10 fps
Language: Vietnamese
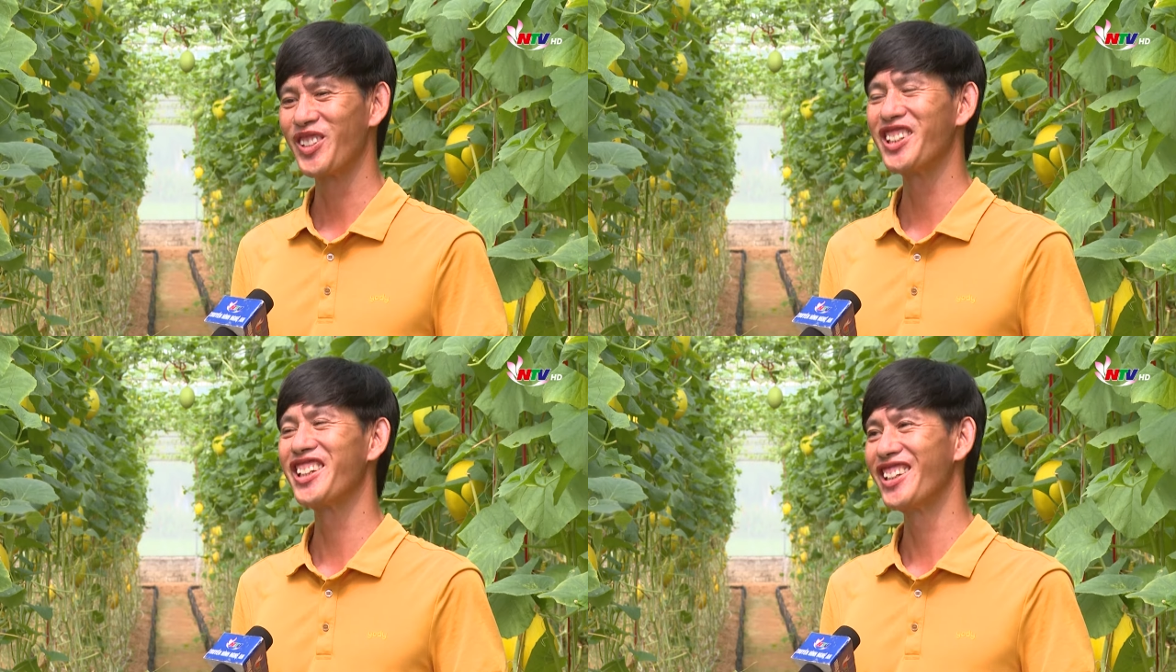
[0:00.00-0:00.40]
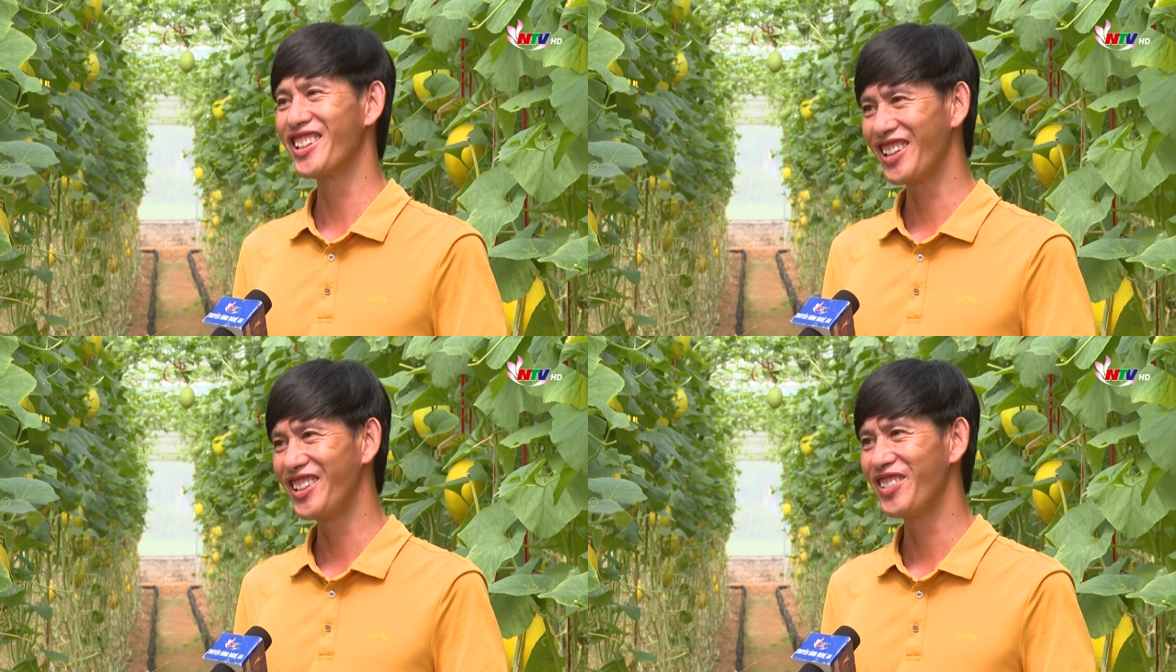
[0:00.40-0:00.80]
sự kiến
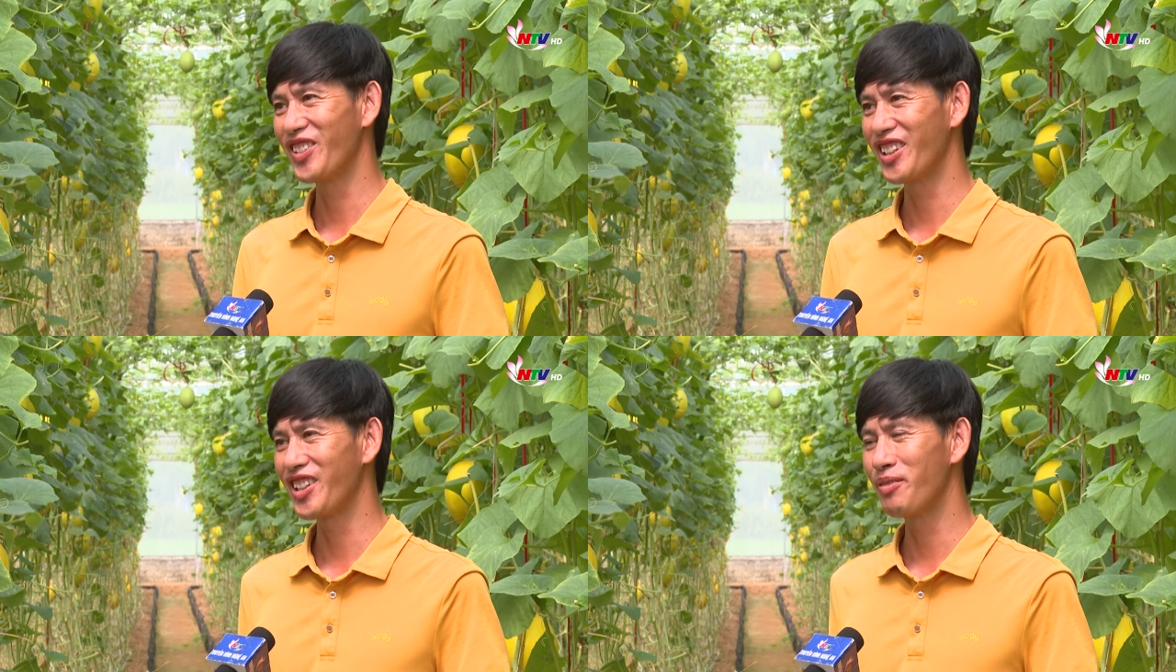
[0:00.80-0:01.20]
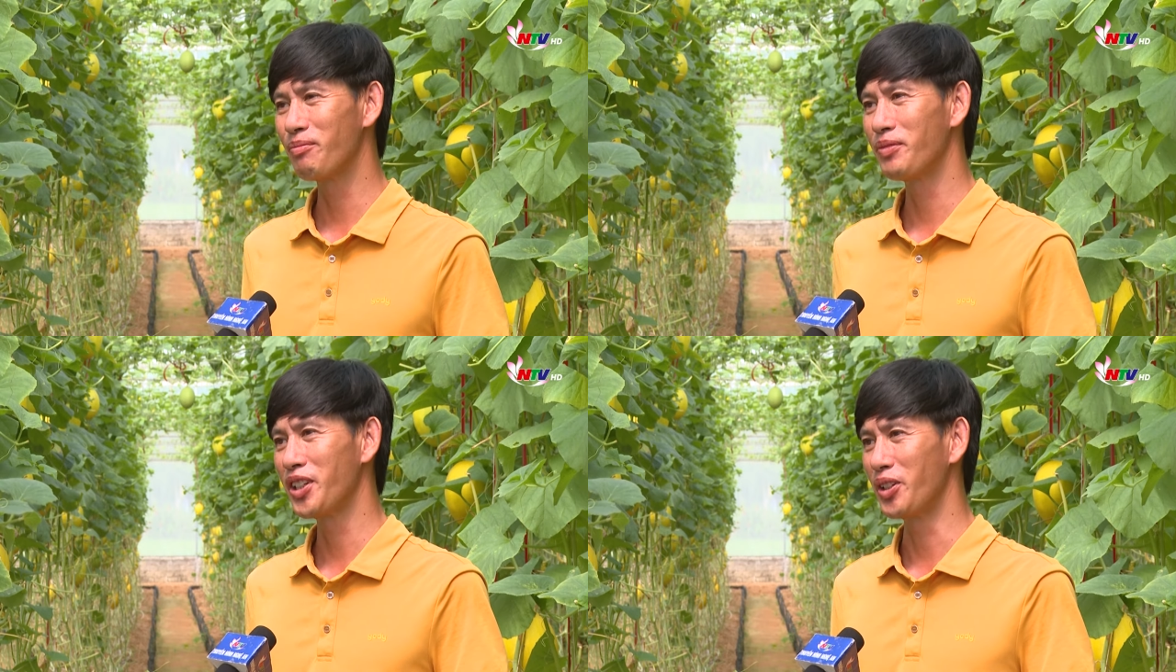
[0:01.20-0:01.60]
trì là
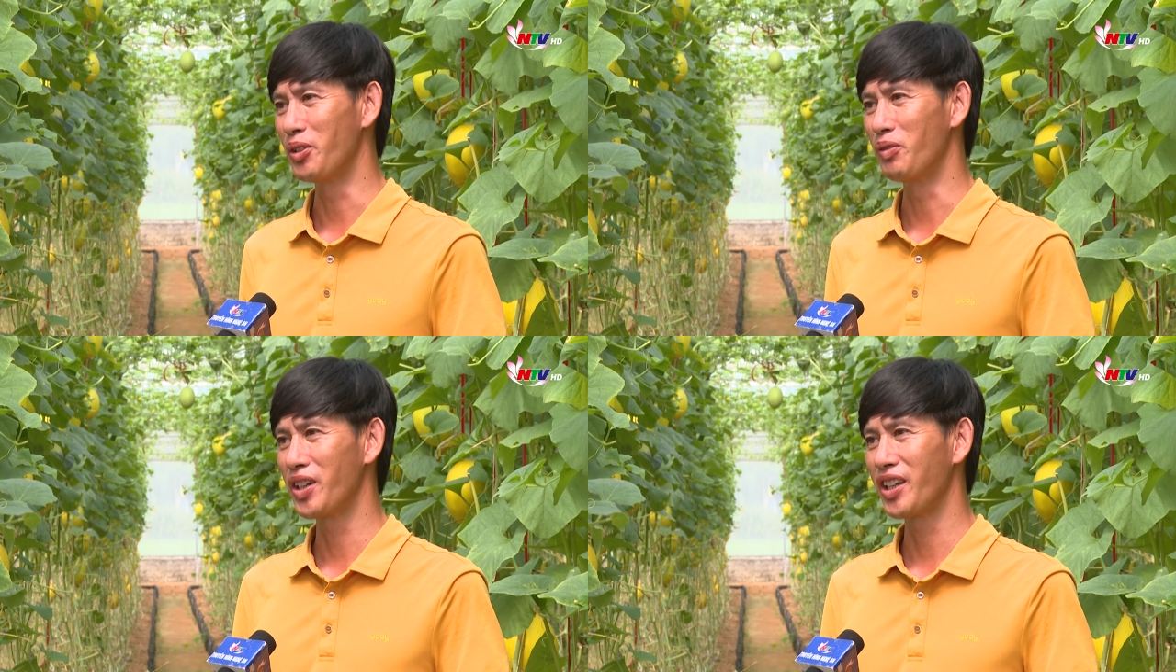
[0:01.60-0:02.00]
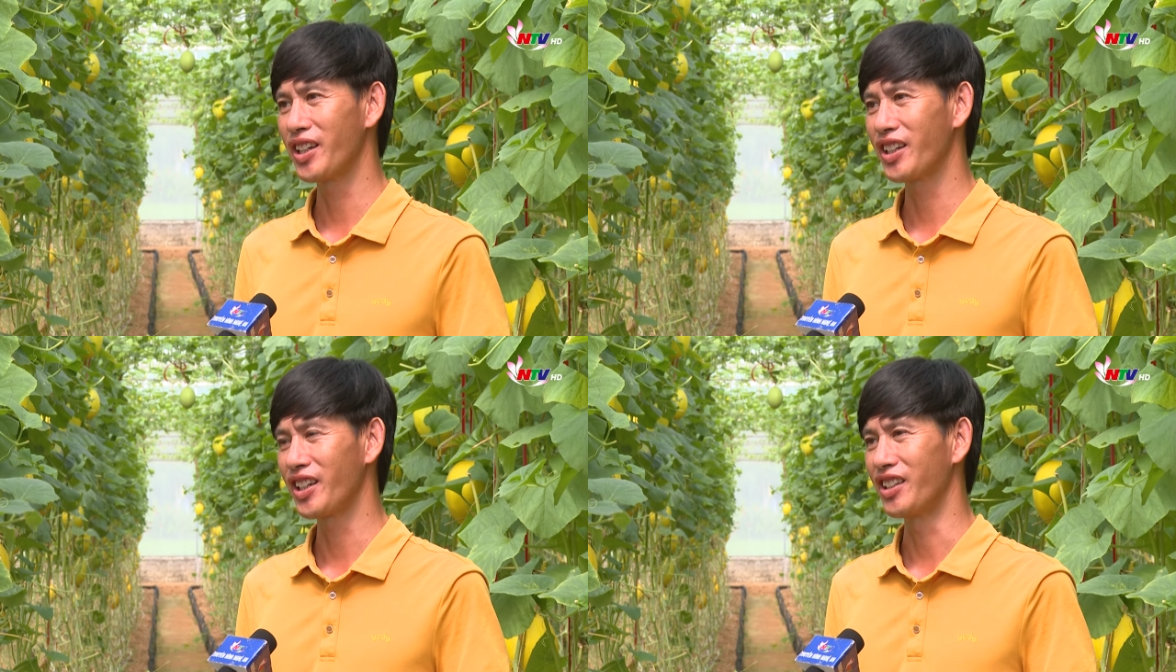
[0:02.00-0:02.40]
tìm hiểu
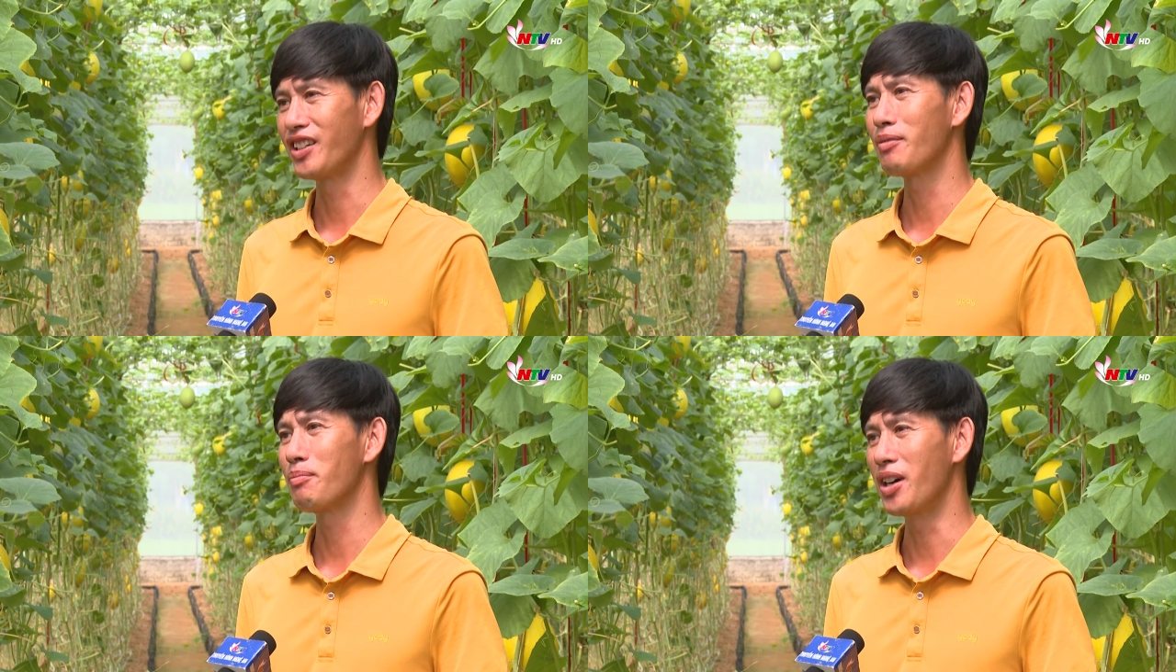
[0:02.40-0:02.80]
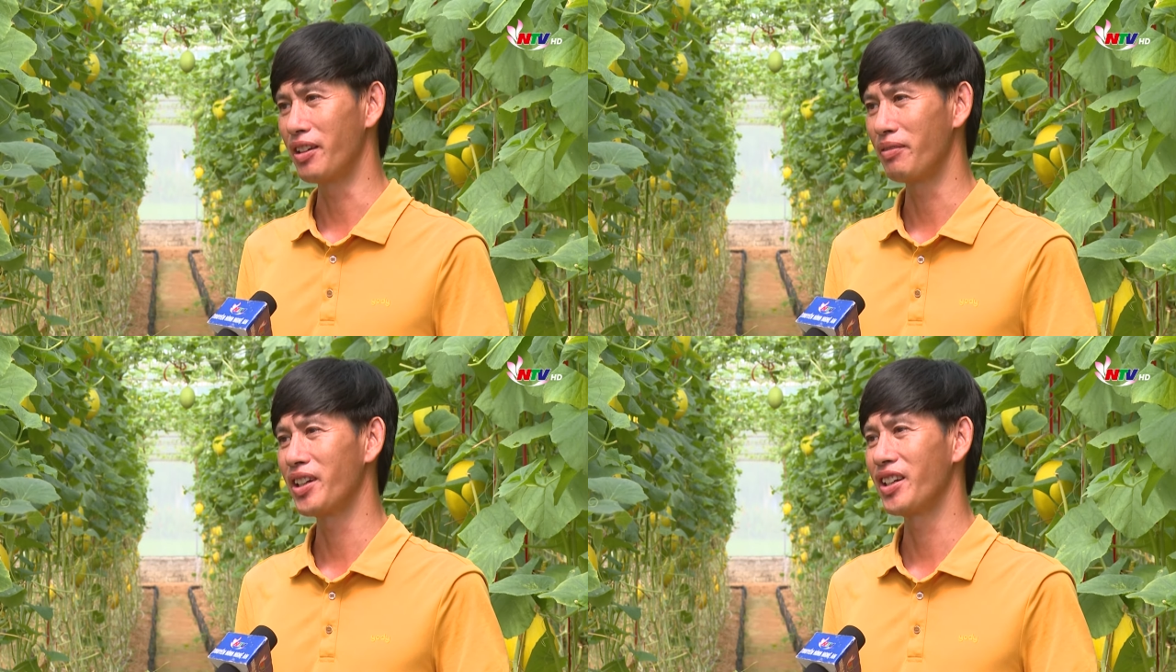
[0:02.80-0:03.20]
về kiến thức
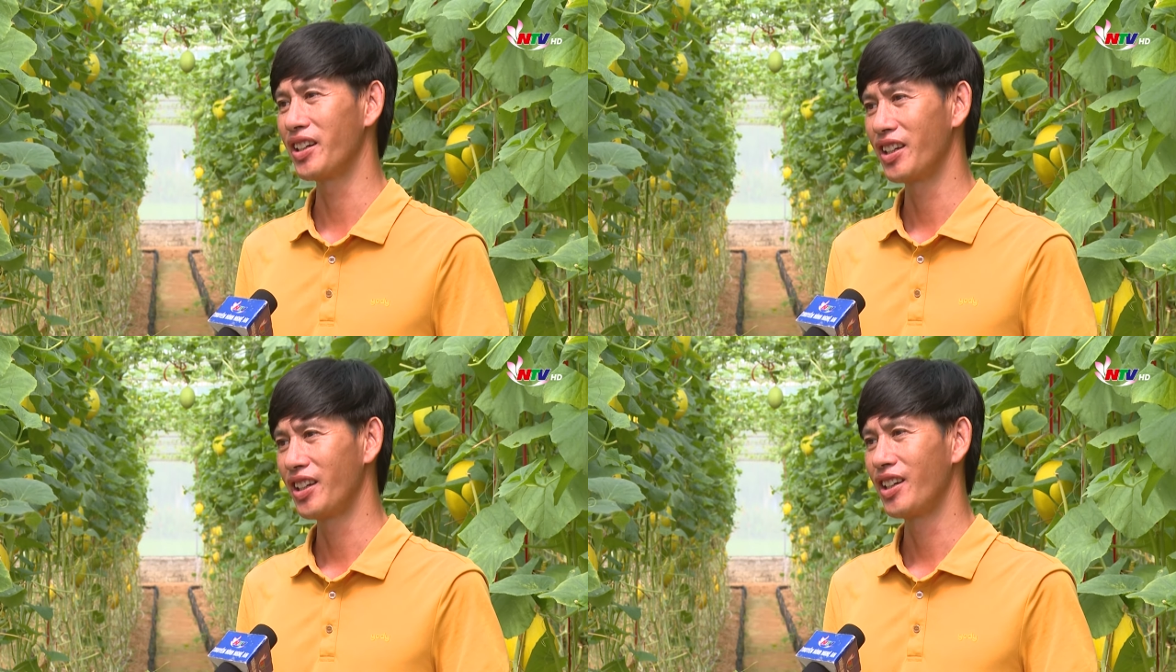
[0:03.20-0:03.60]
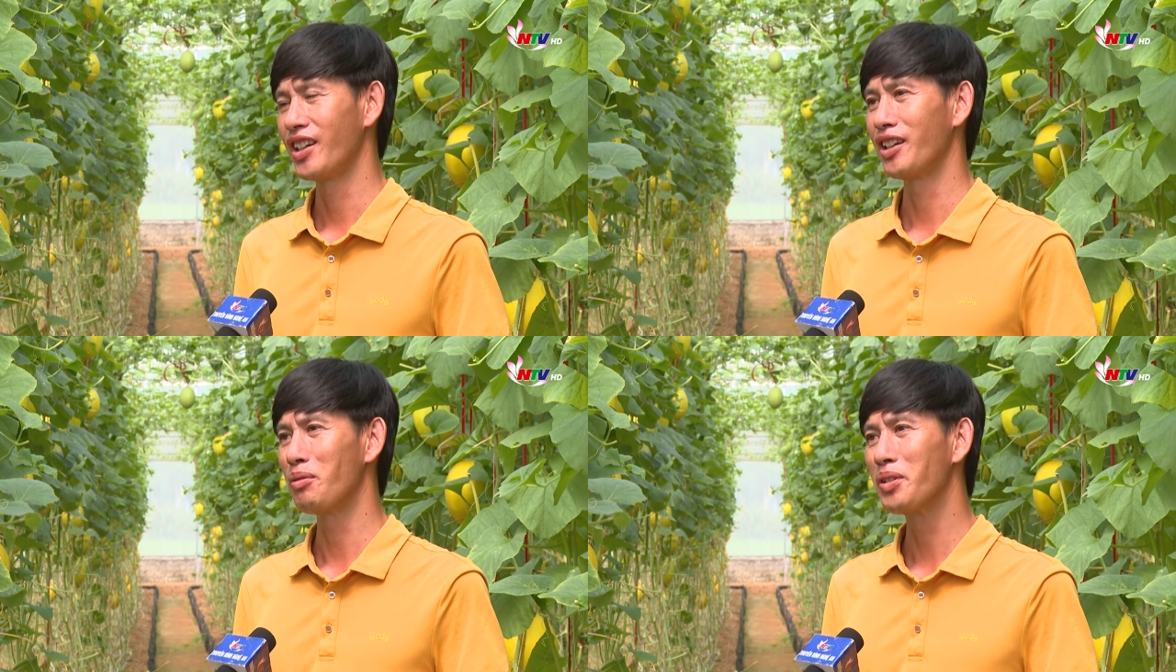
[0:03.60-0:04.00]
mới về
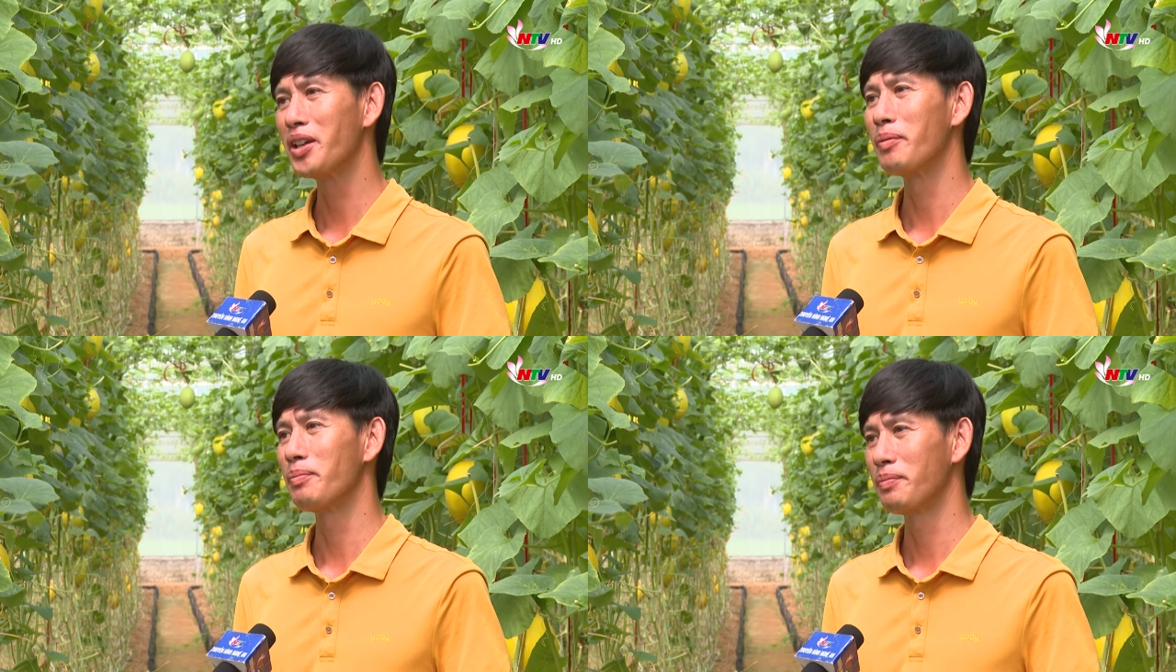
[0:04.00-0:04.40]
nông nghiệp